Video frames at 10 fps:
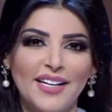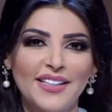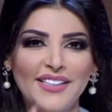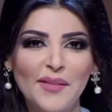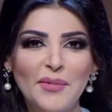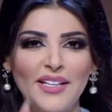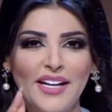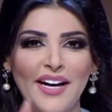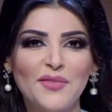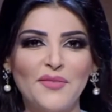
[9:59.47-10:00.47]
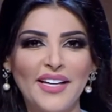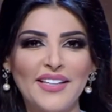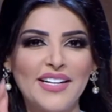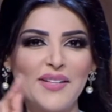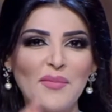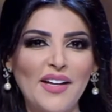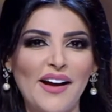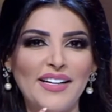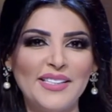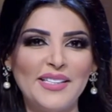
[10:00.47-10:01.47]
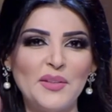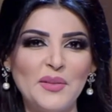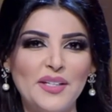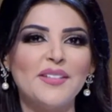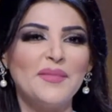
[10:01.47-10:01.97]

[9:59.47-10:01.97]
اللي يبي يعرف اكثر عن المتقاعدين